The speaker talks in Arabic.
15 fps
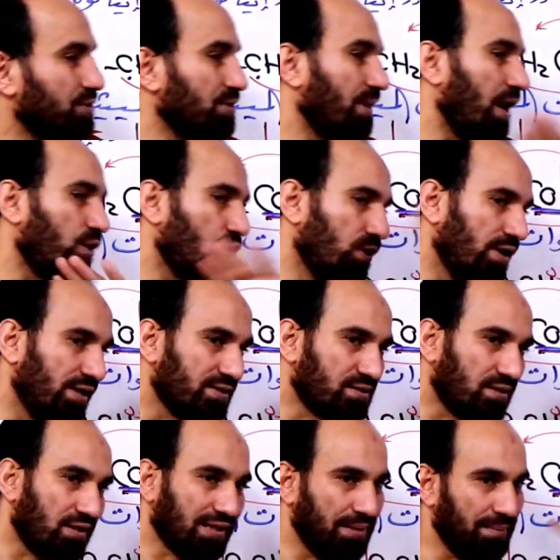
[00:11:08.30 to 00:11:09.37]
تمشي مع كل
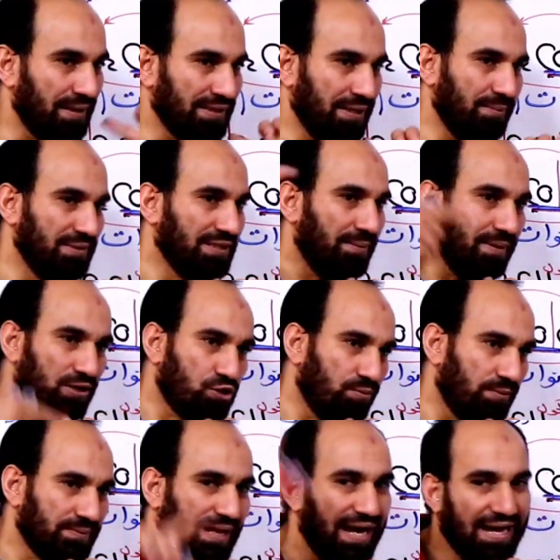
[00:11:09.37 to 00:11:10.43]
الاسترات لما هتحب تجيب
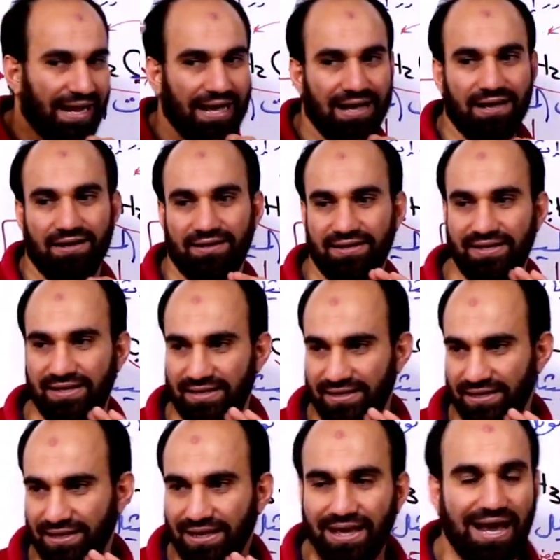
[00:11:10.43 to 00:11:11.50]
الايزومر بتاعها لا ليه
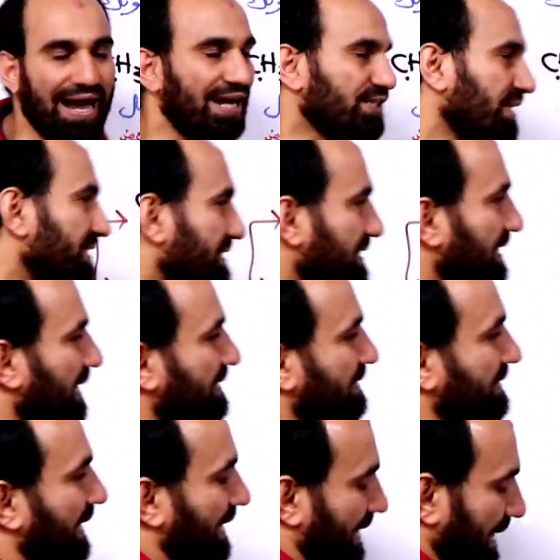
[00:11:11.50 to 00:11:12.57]
عشان
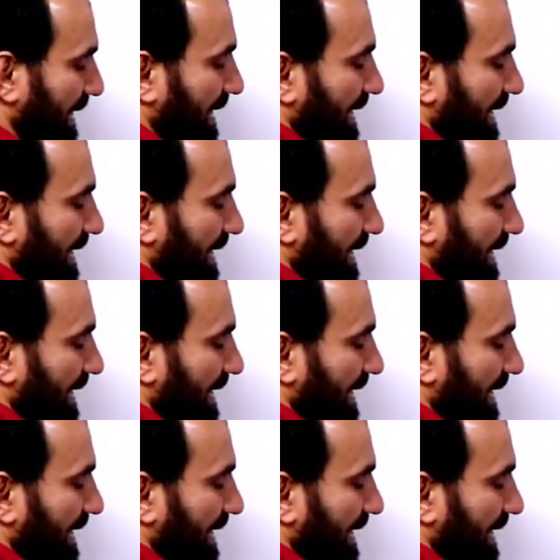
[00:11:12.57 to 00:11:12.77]
سيادتك